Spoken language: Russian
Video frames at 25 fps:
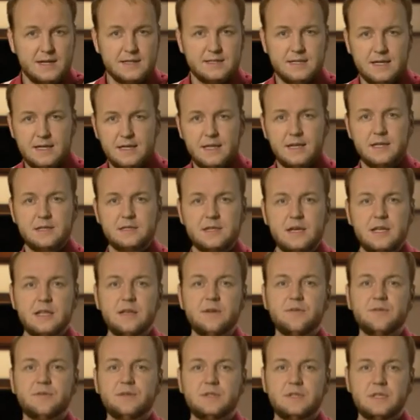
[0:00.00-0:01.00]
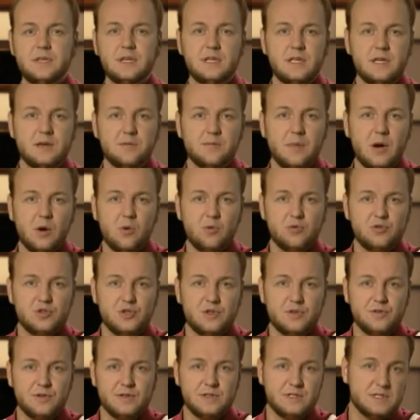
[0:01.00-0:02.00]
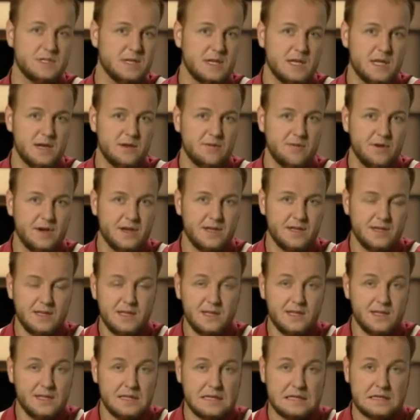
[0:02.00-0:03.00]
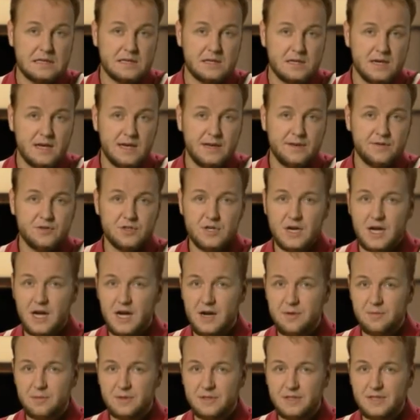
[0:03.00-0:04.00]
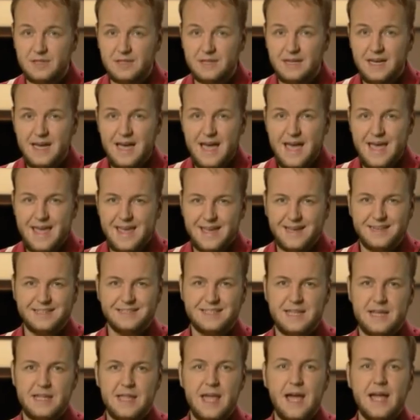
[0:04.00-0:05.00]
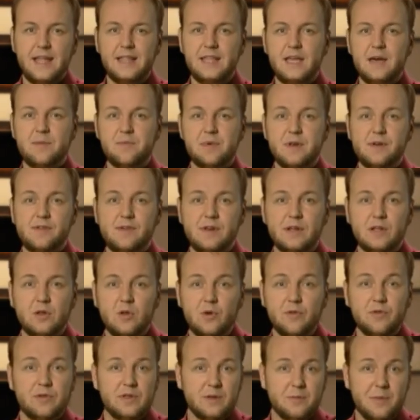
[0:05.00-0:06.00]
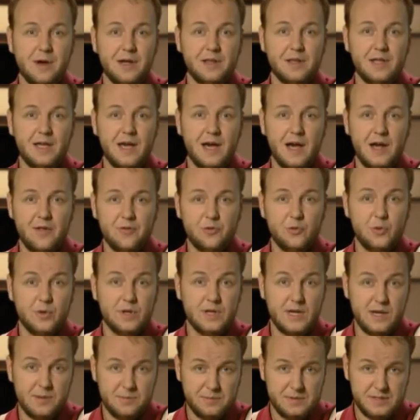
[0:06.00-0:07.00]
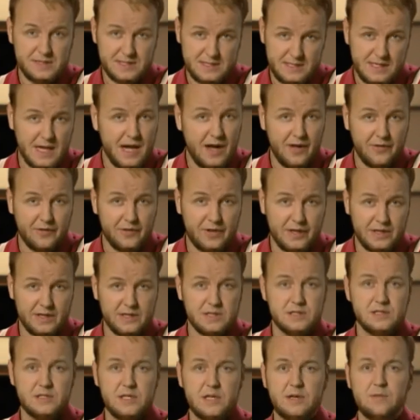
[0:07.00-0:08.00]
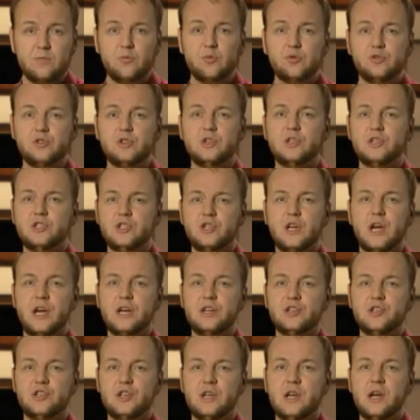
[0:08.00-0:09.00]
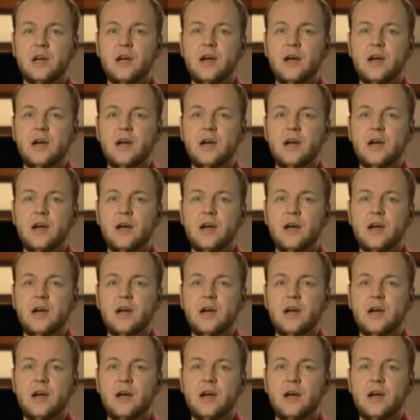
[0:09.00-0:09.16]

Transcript: Садились они в тени могучего дерева и играли в шахматы. Их занятие привлекло внимание одной обезьяны из дремучей чащи.